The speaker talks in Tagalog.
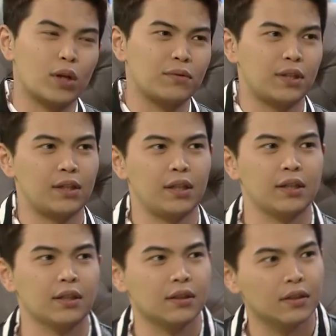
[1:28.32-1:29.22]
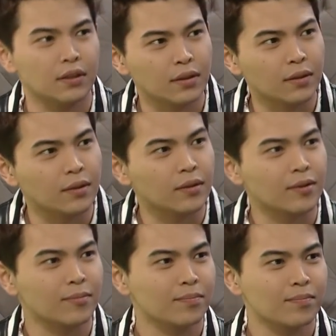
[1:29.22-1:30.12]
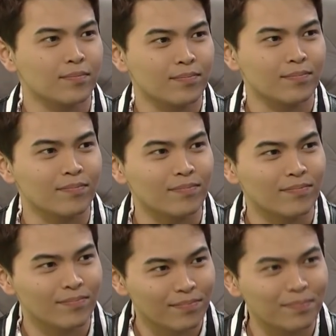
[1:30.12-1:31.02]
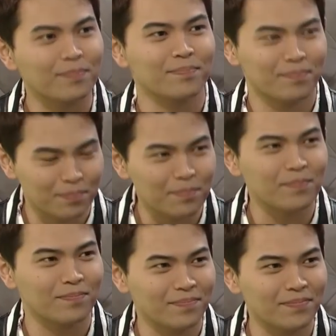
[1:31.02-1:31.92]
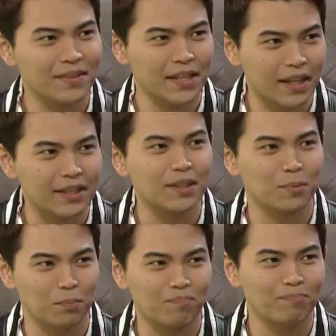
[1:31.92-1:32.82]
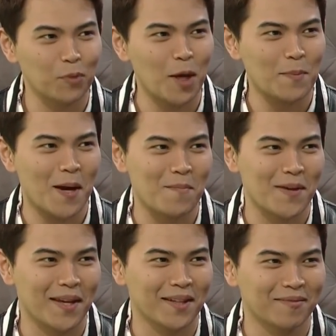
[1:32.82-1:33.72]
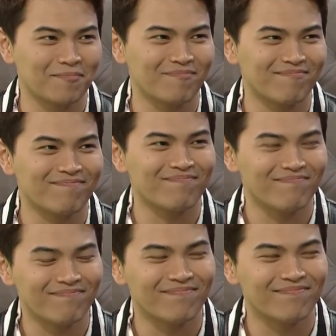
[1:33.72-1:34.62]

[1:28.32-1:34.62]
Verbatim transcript: 12 stitches. But ang importante, eh, you know, you guys were safe. Yes buhay pa kami. Oo, eh, eh,